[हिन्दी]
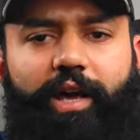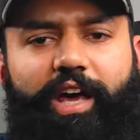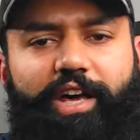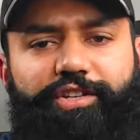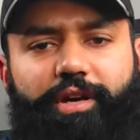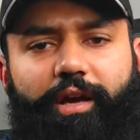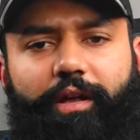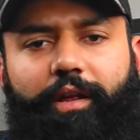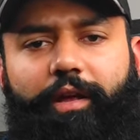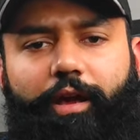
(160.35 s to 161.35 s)
हैश है
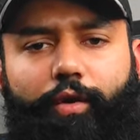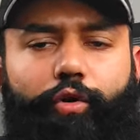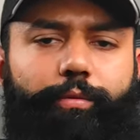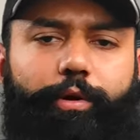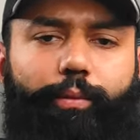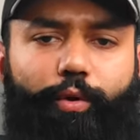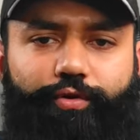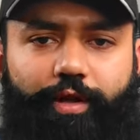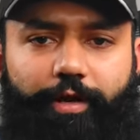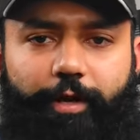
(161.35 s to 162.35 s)
रे है और भी बहुत
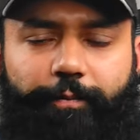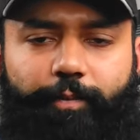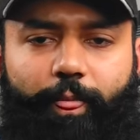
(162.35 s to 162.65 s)
सारे हैं